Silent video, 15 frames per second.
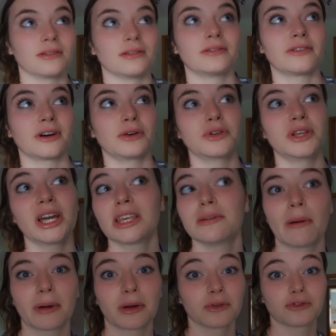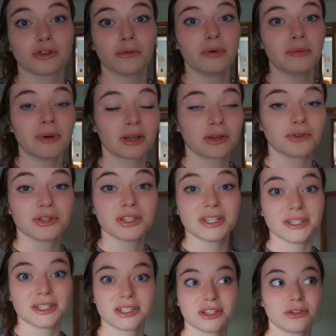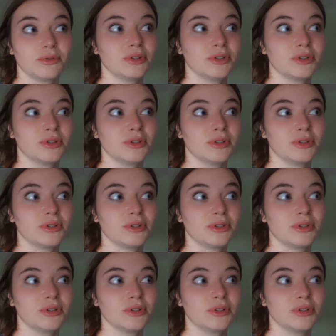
Euh, le gars qui m'a pris en stop et m'a chez, chez